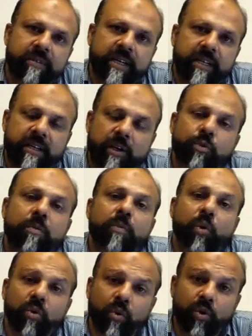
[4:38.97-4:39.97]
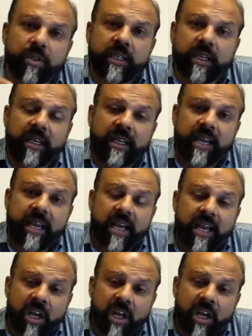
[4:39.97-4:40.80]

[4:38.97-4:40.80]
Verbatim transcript: सेक्टर हैं उसमें बहुत ग्रोथ चेक की है